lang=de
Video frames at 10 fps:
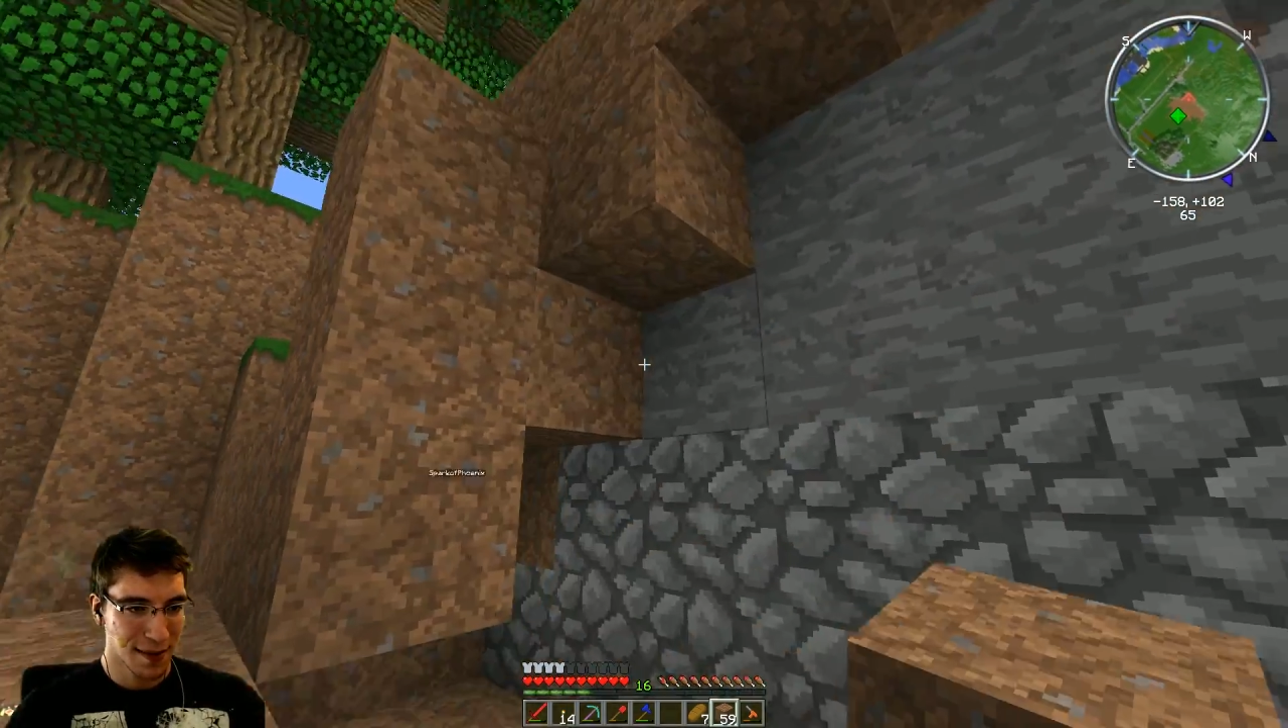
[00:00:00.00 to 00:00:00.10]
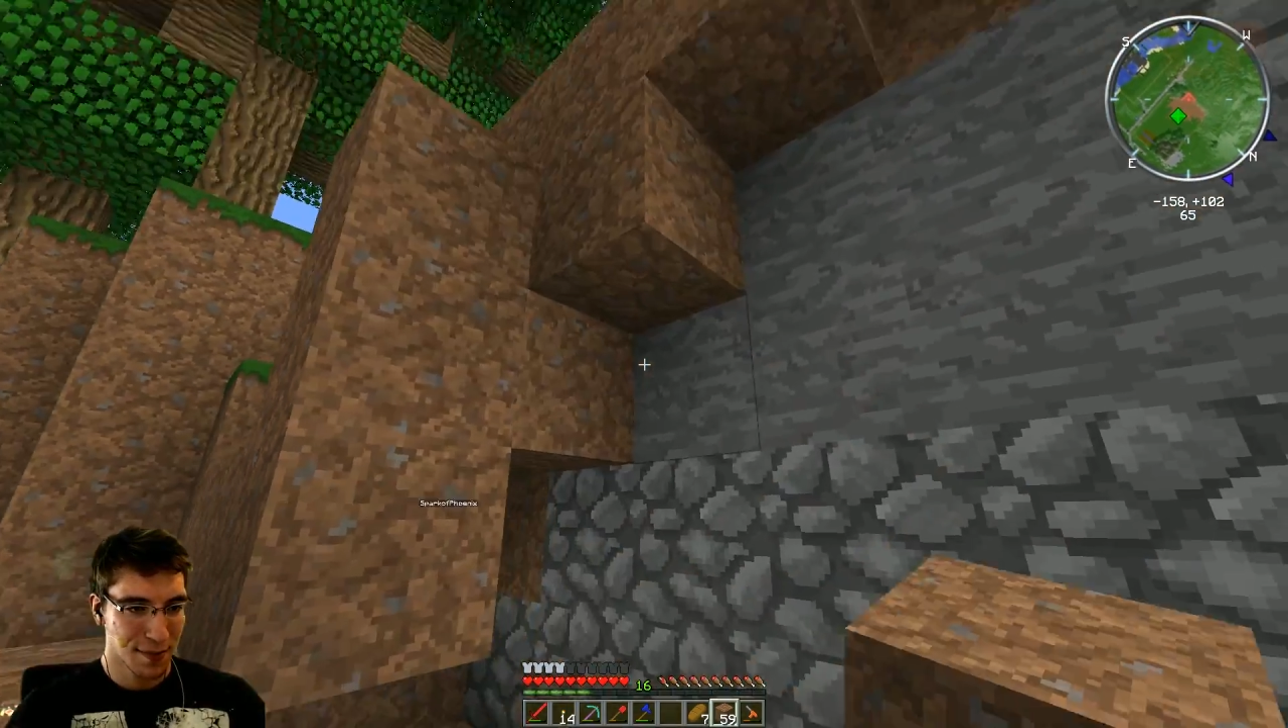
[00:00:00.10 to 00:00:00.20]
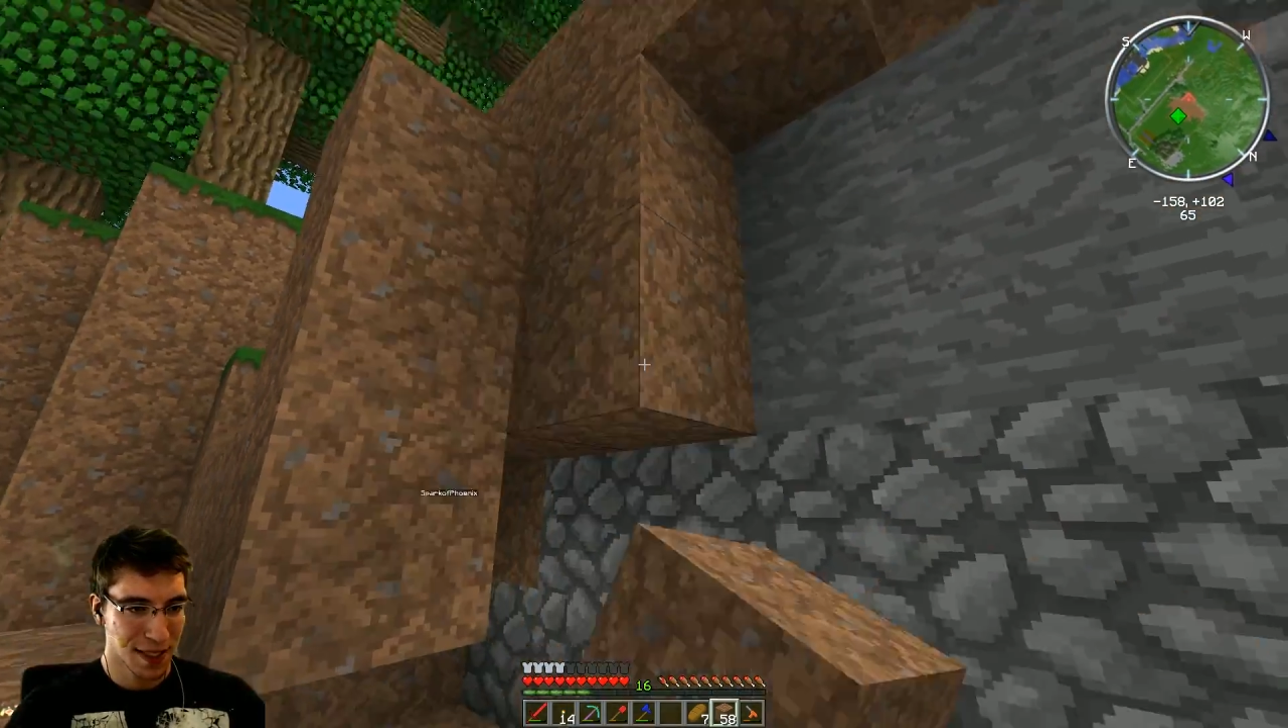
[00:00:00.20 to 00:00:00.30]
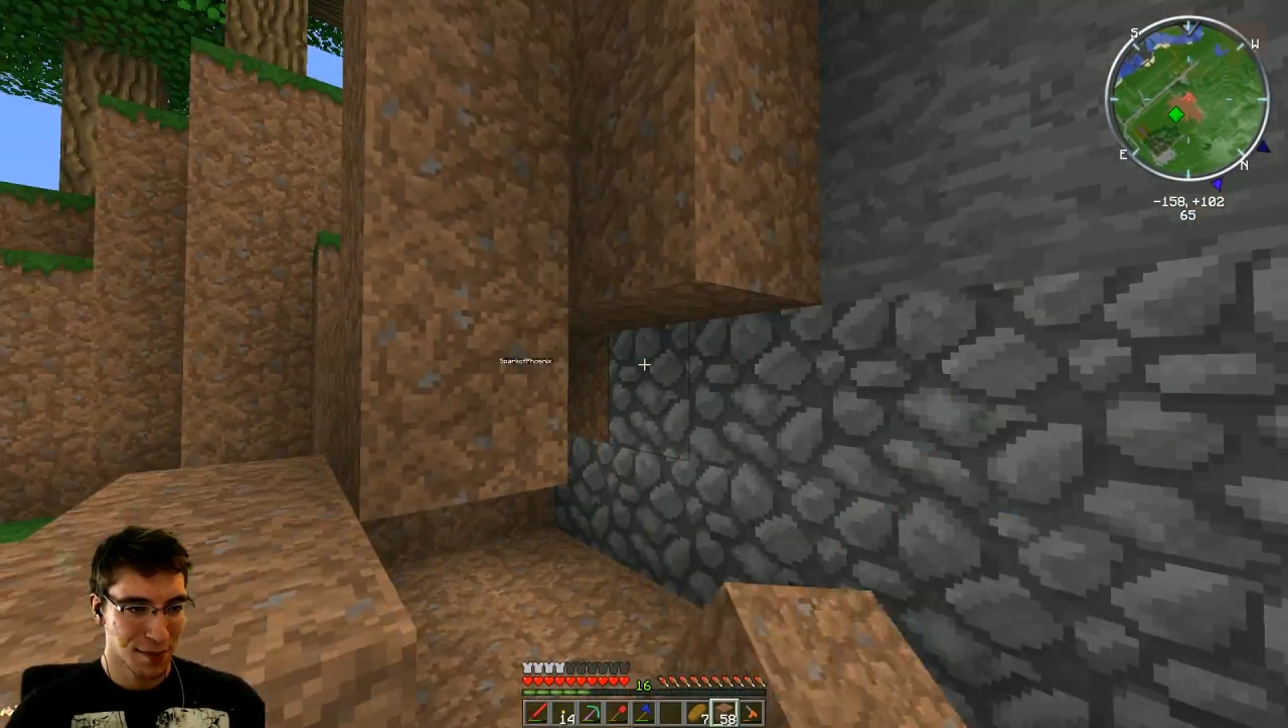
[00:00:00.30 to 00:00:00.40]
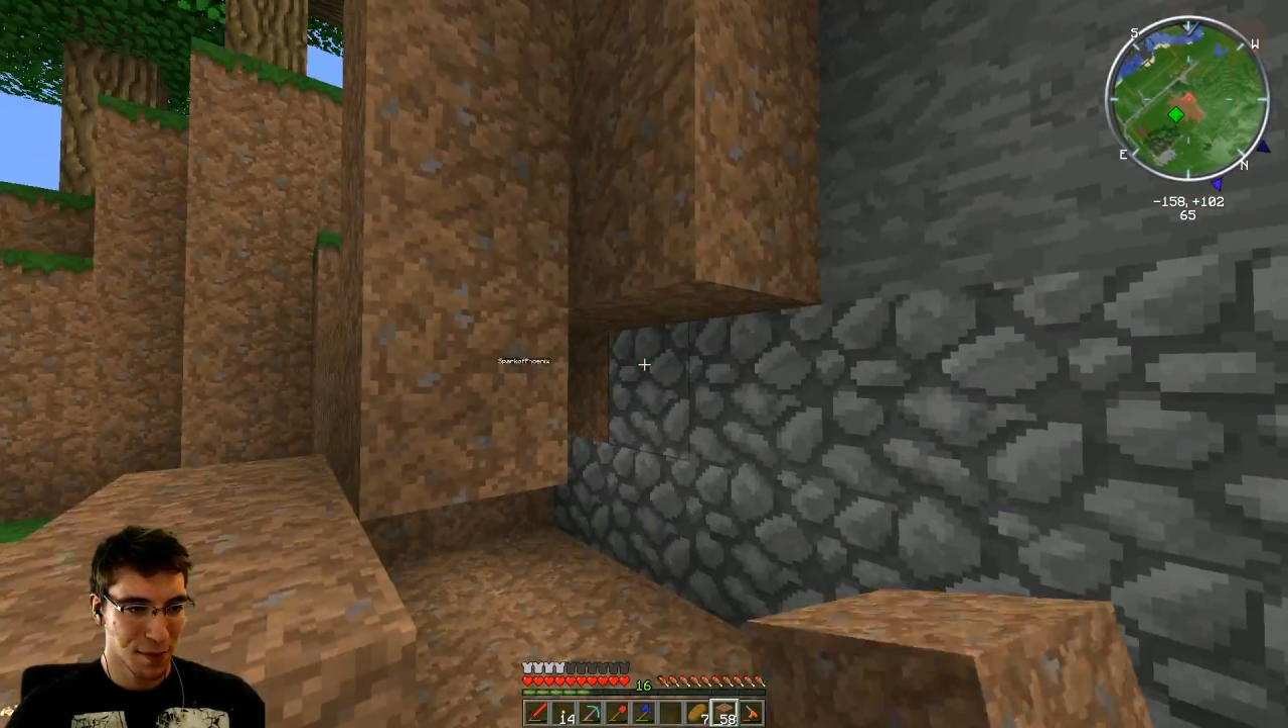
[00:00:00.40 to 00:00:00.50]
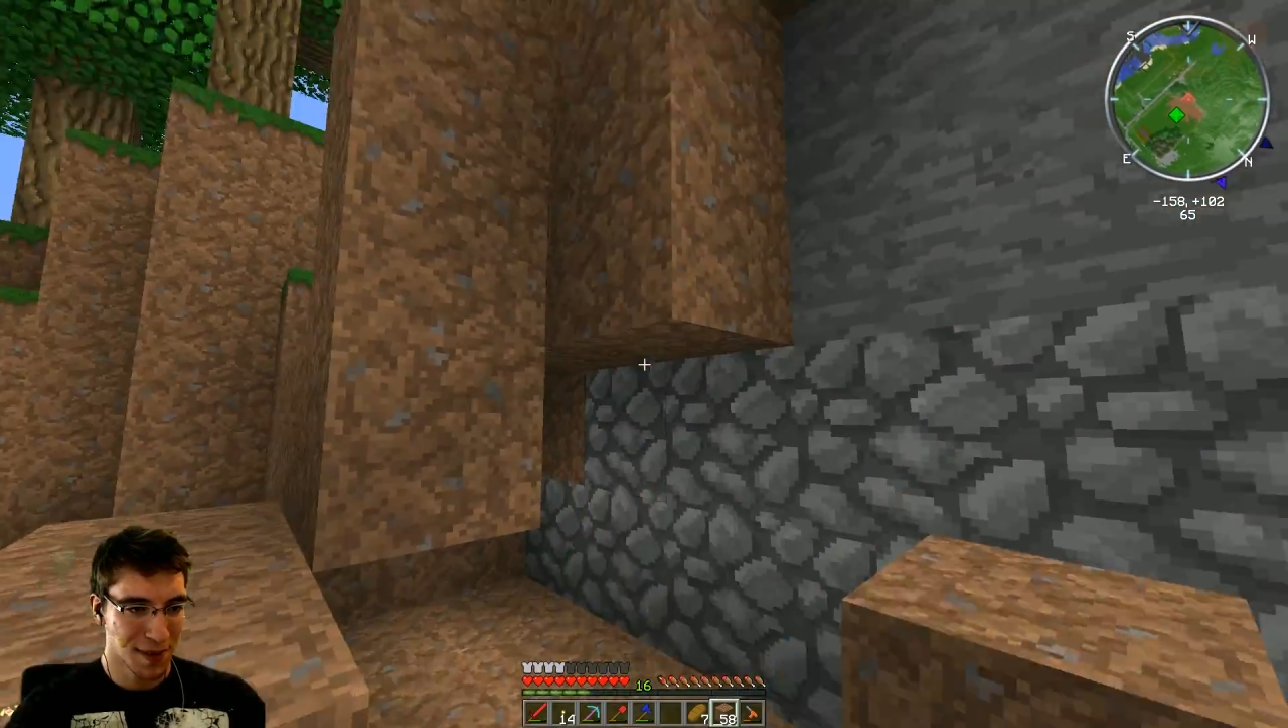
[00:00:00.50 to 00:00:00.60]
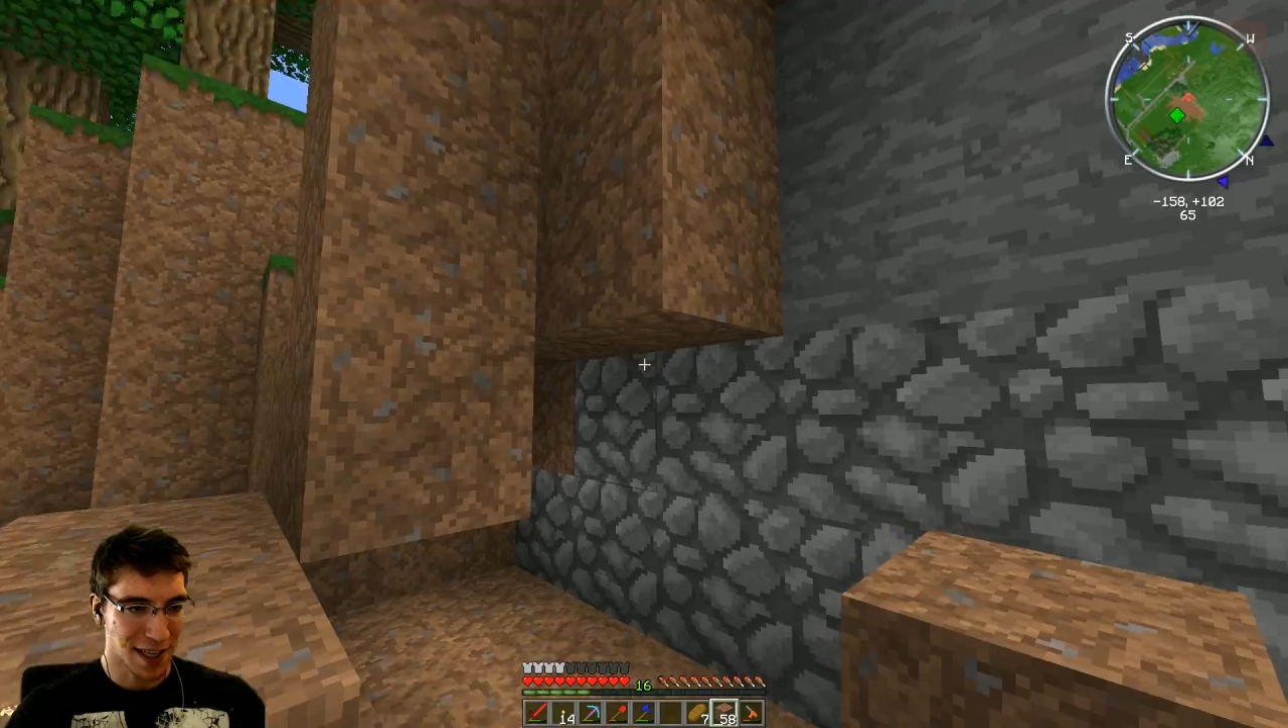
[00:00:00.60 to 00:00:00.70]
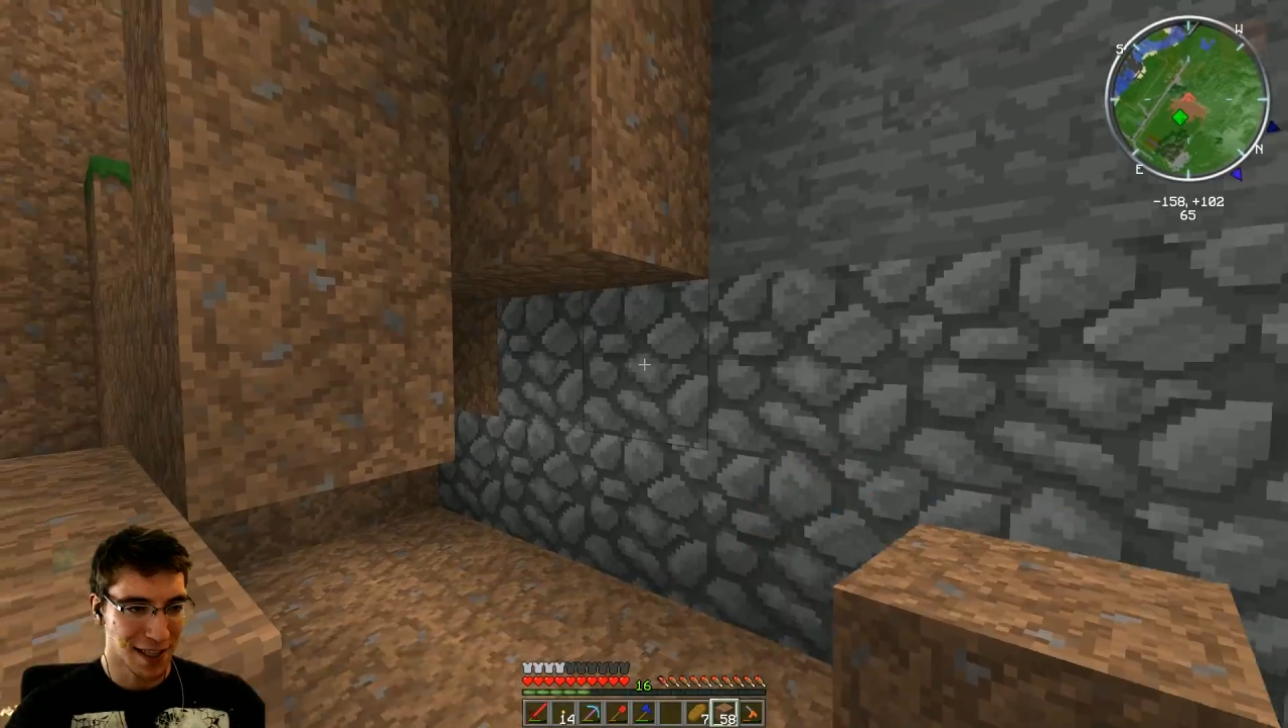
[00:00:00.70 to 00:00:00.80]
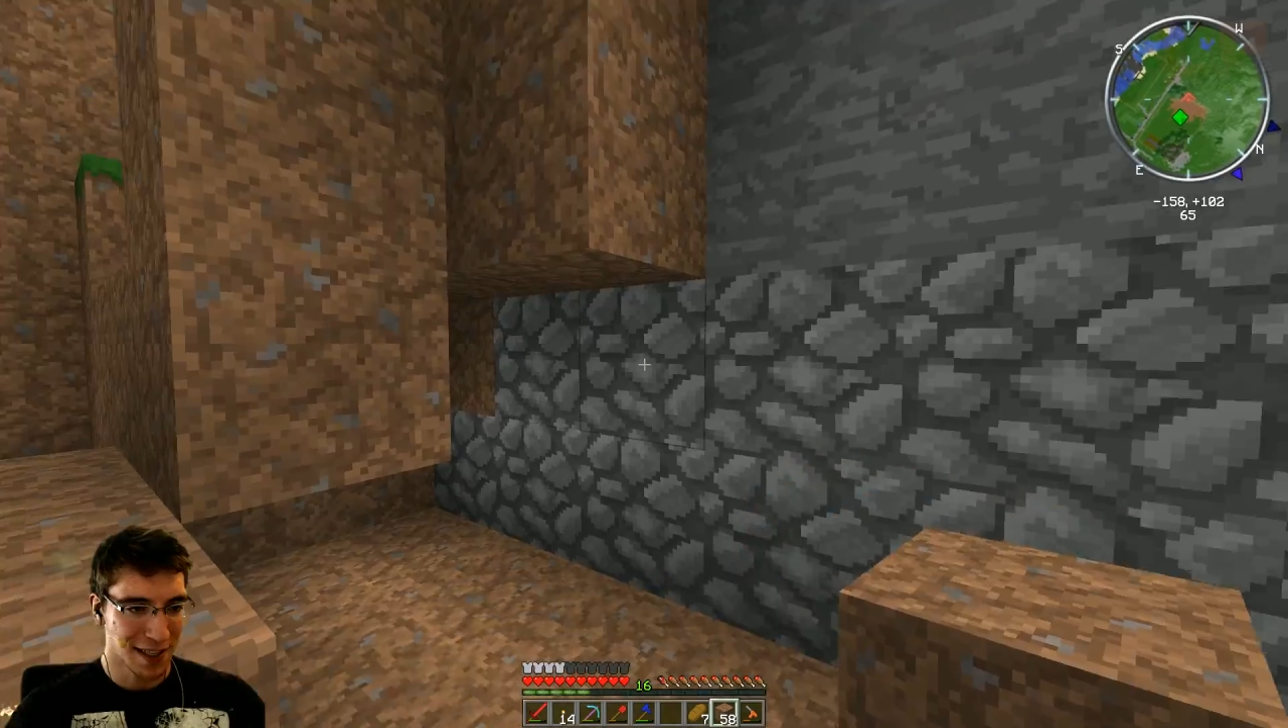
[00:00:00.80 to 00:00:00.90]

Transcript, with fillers: bin ich momentan ja.